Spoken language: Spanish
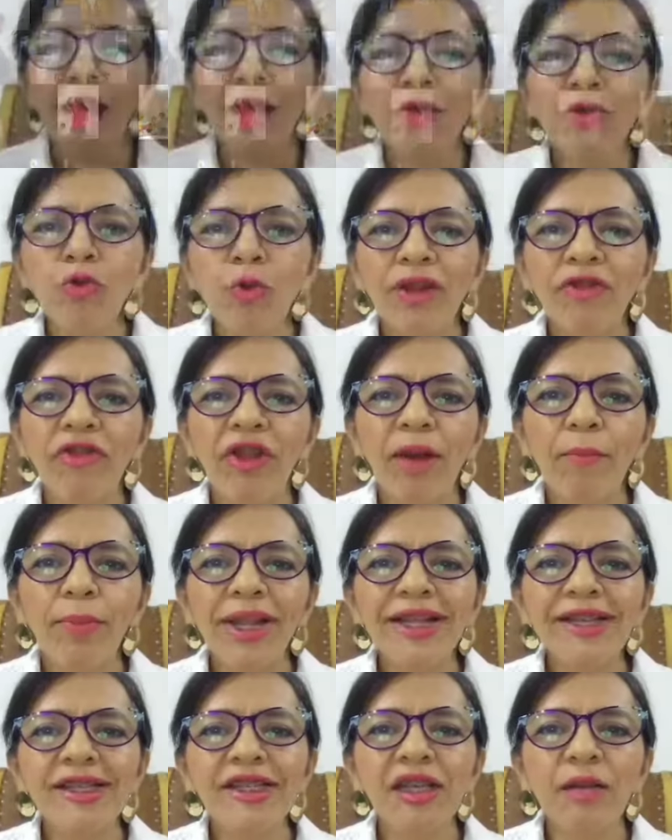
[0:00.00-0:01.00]
Nuestra
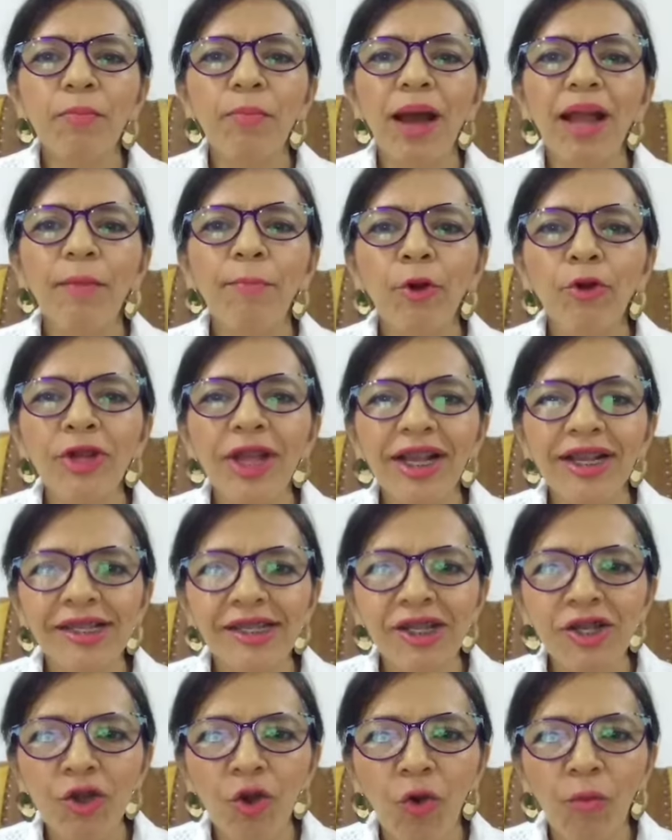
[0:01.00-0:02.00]
principal
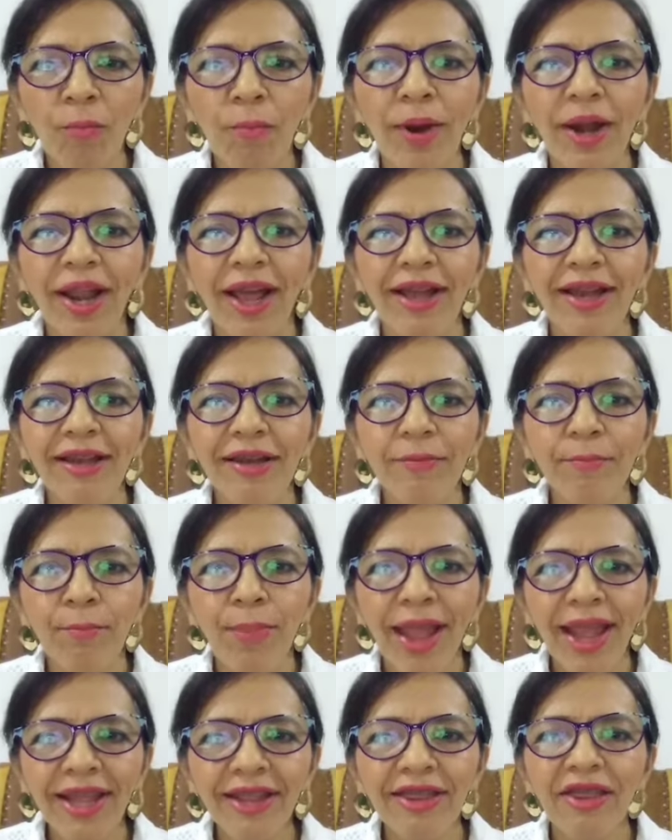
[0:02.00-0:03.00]
proyección para el
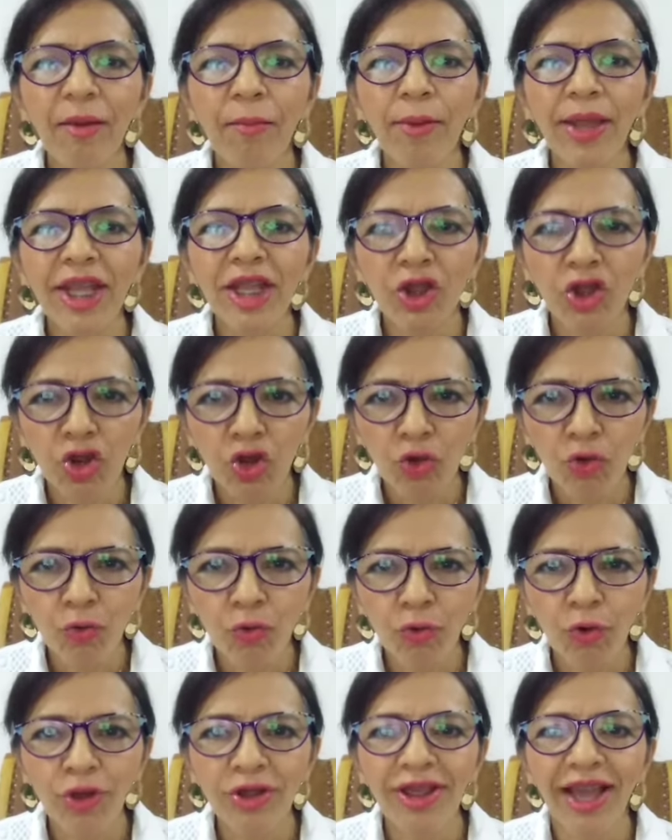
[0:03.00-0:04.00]

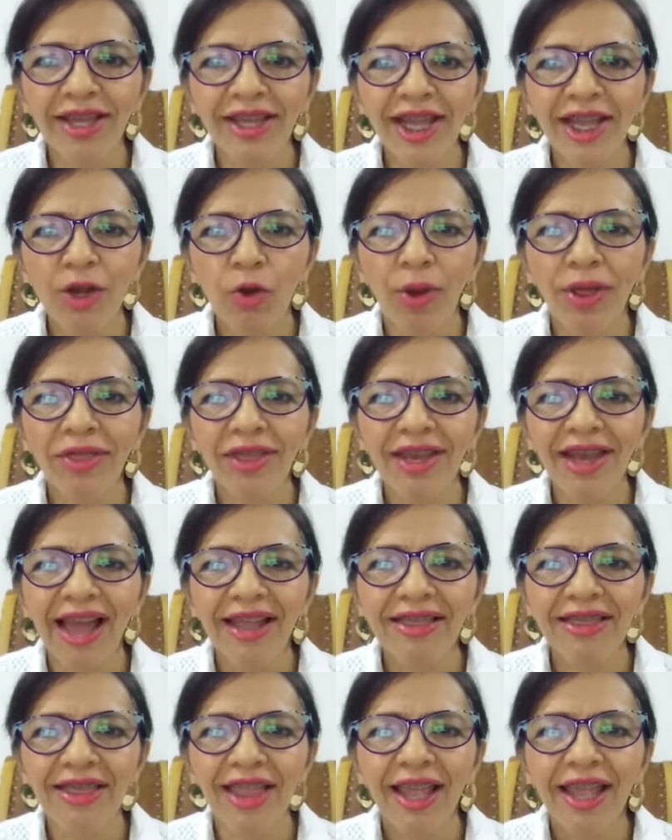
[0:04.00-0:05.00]
2021 y de ahí en lo
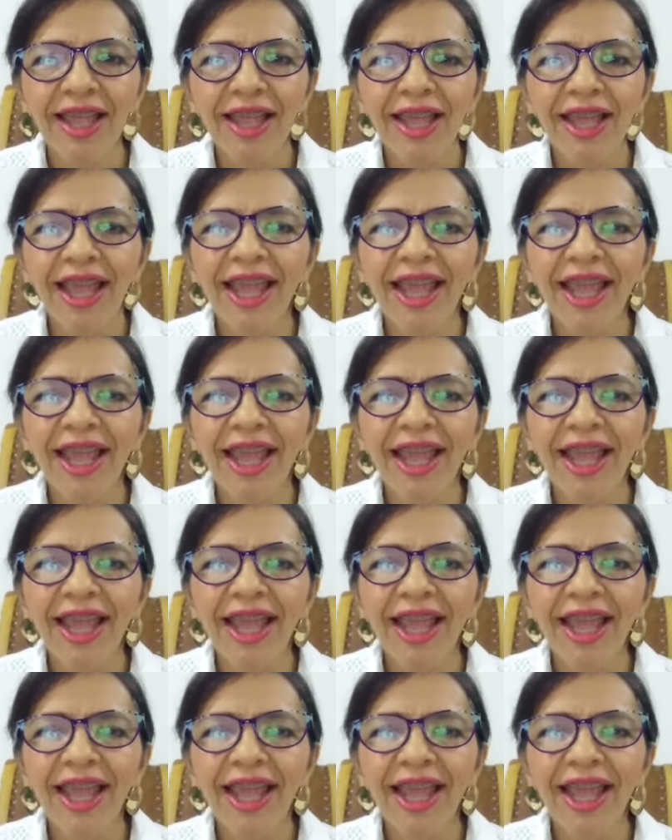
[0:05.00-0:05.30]
adelante